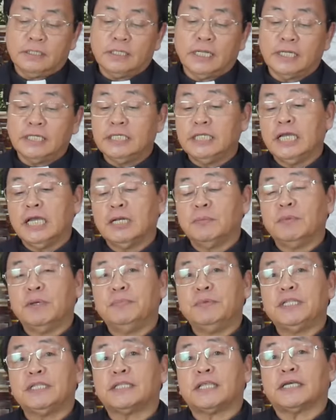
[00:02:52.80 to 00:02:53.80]
Daniel
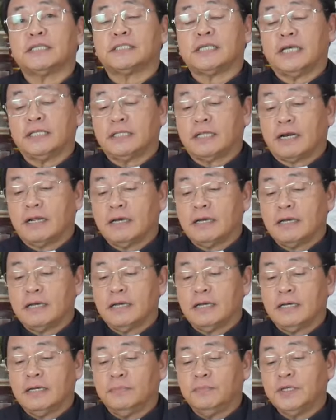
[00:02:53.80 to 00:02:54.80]
meminta
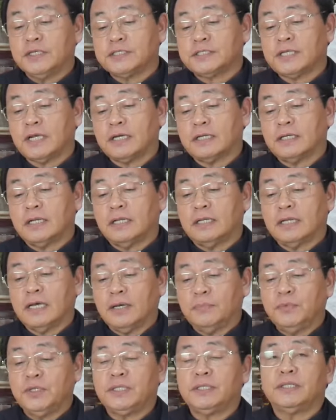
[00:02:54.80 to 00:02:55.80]
Sadrak, Mesak, dan
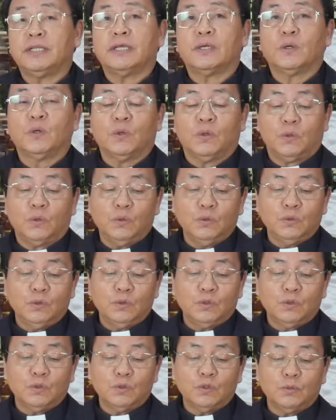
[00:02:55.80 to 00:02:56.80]
Abednego
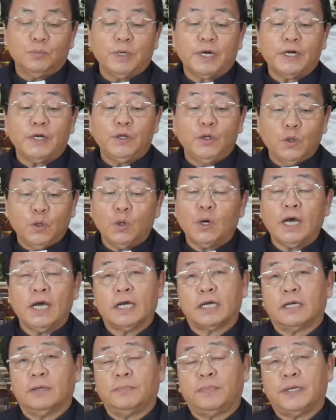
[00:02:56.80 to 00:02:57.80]
untuk
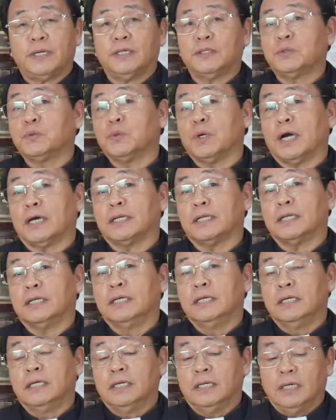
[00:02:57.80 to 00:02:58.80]
berdoa kepada Tuhan
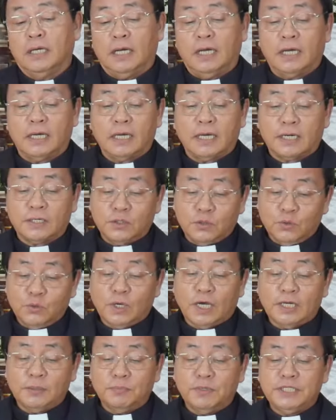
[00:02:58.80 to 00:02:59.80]
agar
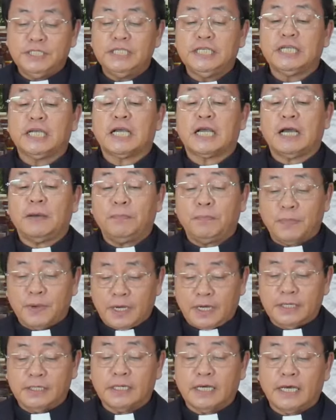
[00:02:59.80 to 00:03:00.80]
Tuhan
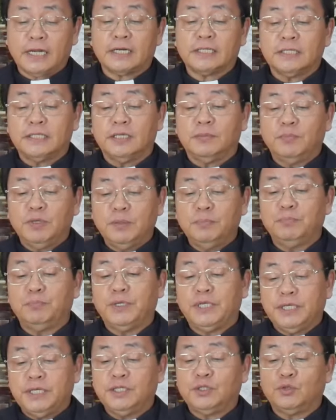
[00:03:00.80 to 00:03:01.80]
menyingkapkan arti
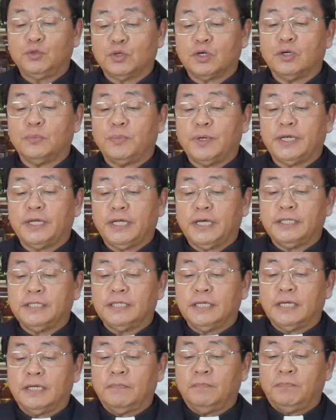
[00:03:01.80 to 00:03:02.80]
mimpi itu
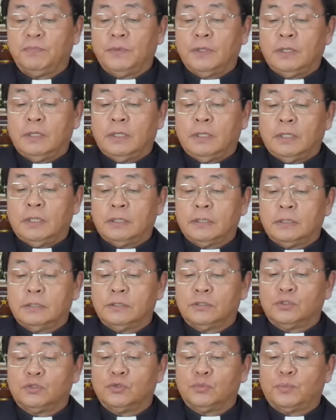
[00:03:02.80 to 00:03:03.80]
kepadanya
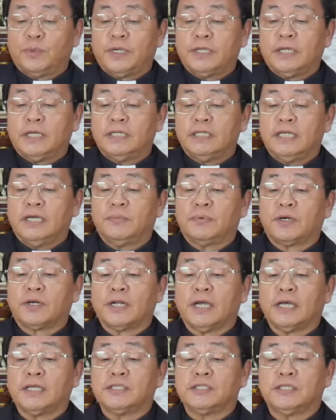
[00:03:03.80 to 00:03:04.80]
supaya dia
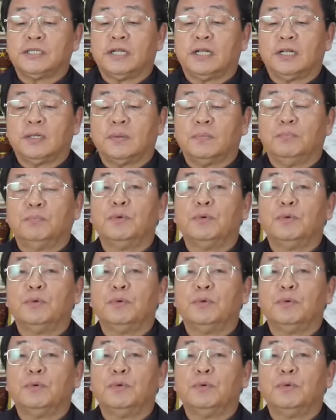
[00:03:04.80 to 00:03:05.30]
berhasil